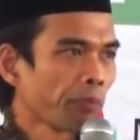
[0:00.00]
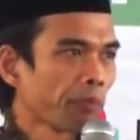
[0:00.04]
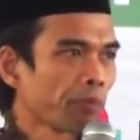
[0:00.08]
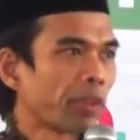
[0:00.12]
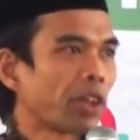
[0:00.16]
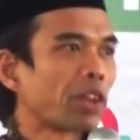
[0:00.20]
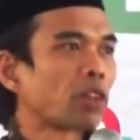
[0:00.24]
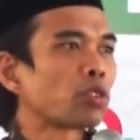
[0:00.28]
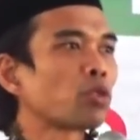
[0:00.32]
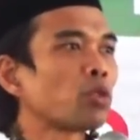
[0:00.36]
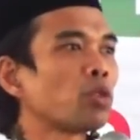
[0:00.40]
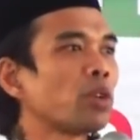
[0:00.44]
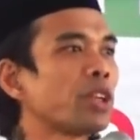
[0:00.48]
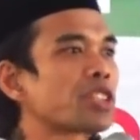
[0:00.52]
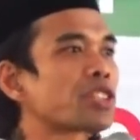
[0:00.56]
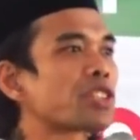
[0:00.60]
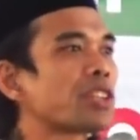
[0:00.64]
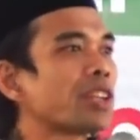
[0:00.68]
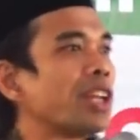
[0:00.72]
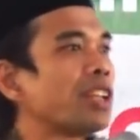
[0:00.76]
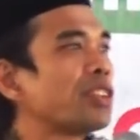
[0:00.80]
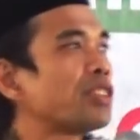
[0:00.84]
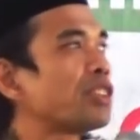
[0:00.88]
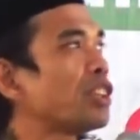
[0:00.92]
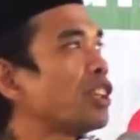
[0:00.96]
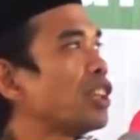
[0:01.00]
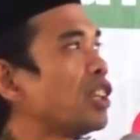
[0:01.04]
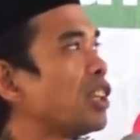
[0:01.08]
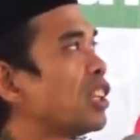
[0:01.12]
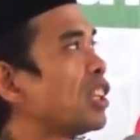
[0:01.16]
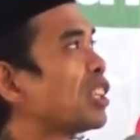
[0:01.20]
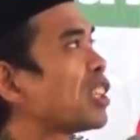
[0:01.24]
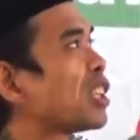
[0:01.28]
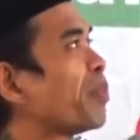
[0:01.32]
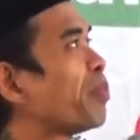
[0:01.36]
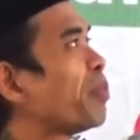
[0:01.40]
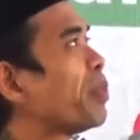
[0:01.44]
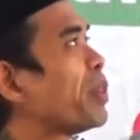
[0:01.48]
Tertulis nanti
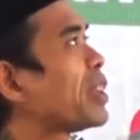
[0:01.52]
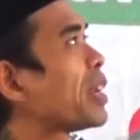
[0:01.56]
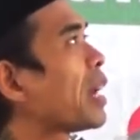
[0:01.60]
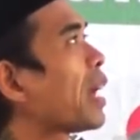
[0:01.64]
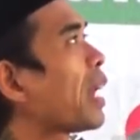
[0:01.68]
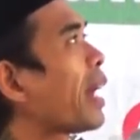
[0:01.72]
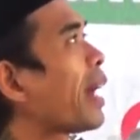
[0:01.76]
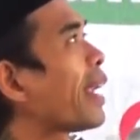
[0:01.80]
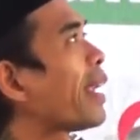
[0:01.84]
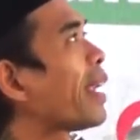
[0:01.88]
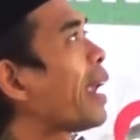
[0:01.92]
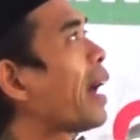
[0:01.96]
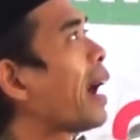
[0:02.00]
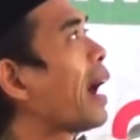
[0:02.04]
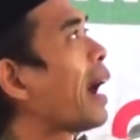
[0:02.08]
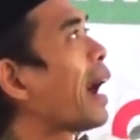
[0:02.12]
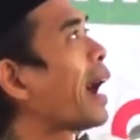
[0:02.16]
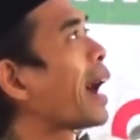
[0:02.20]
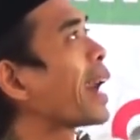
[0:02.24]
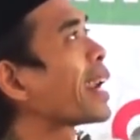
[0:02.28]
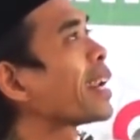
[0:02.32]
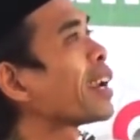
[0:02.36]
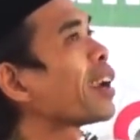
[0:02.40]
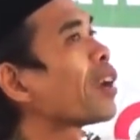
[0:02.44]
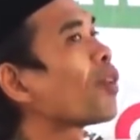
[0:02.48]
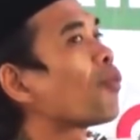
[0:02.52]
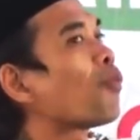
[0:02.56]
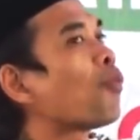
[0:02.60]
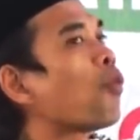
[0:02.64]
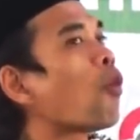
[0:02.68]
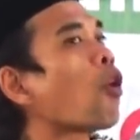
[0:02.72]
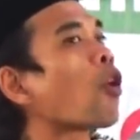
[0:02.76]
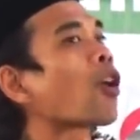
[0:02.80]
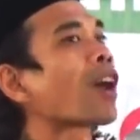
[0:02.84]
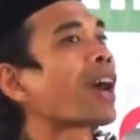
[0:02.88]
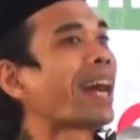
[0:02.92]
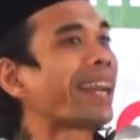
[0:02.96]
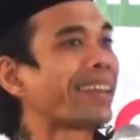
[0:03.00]
di tepi jalan
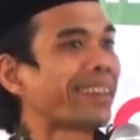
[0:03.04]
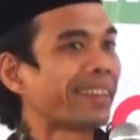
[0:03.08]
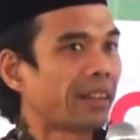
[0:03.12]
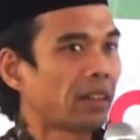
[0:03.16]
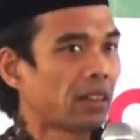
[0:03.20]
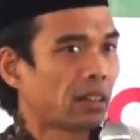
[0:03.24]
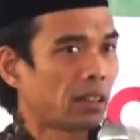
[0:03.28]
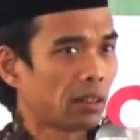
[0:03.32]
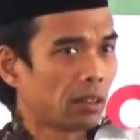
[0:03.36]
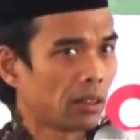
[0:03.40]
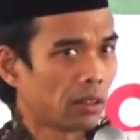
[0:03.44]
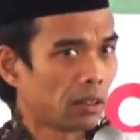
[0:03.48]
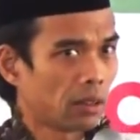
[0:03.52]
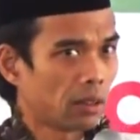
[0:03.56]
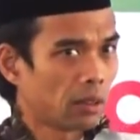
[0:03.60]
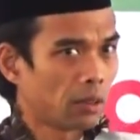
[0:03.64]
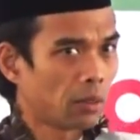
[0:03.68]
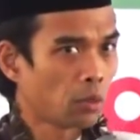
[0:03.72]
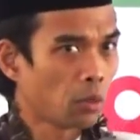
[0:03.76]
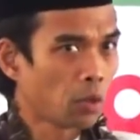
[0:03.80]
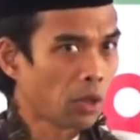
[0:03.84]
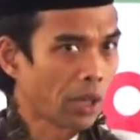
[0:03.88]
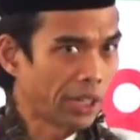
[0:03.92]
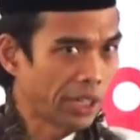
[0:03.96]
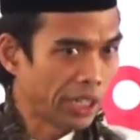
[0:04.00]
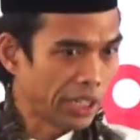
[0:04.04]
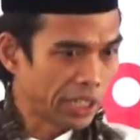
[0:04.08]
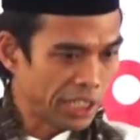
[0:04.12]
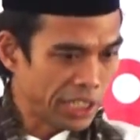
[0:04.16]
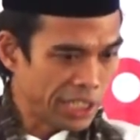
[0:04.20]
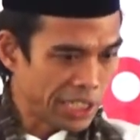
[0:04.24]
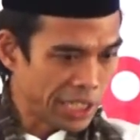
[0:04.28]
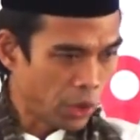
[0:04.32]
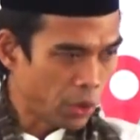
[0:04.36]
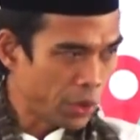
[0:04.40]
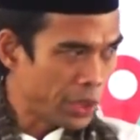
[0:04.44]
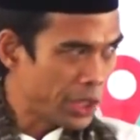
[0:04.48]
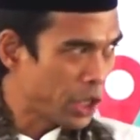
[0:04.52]
advokat Bukan yang
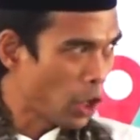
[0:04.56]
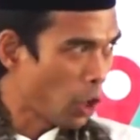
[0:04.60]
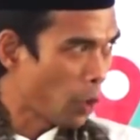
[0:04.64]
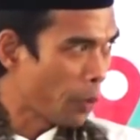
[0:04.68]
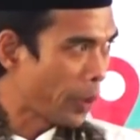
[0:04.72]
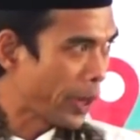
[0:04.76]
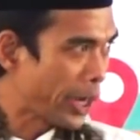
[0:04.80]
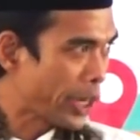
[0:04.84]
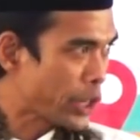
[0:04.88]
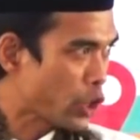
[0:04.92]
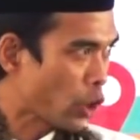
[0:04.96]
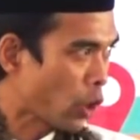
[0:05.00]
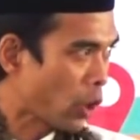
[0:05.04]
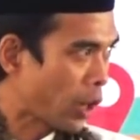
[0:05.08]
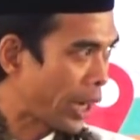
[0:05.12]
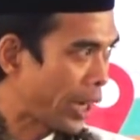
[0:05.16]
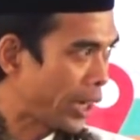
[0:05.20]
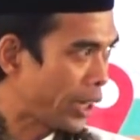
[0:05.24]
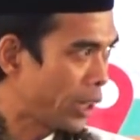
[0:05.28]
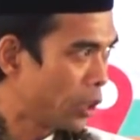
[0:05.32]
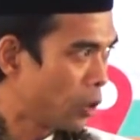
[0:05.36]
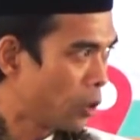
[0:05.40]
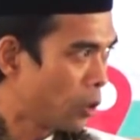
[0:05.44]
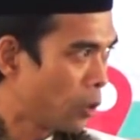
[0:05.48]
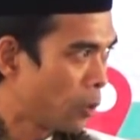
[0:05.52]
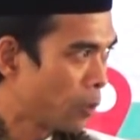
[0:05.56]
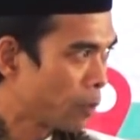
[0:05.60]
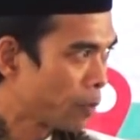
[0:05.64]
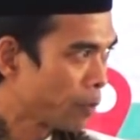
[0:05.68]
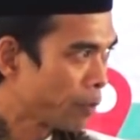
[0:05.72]
hijau-hijau pakai coklat itu.